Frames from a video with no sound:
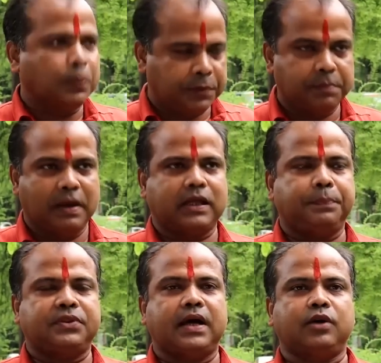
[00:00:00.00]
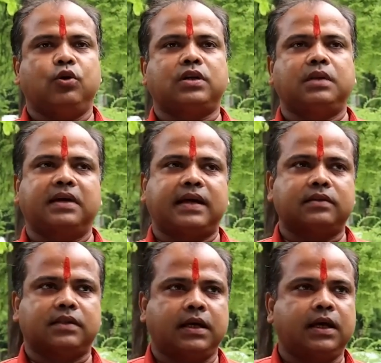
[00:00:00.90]
जो अपने माता पिता के होटल में
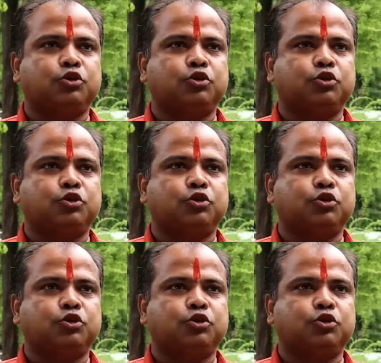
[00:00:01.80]
खाते